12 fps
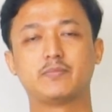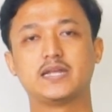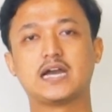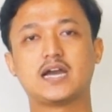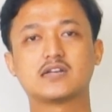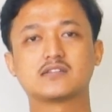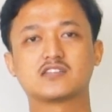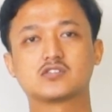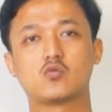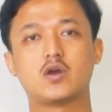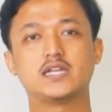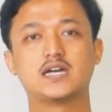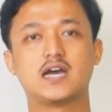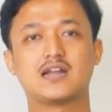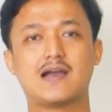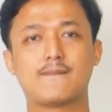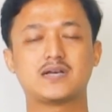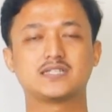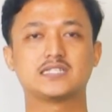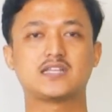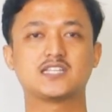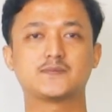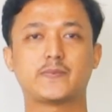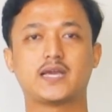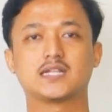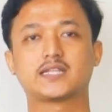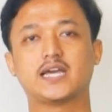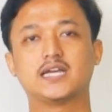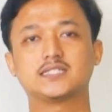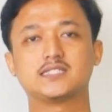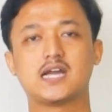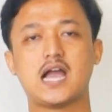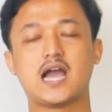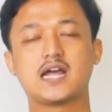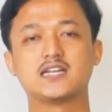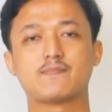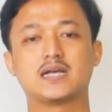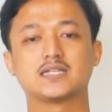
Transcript: dibedakan sesuai dengan kapasitas PLTS yang akan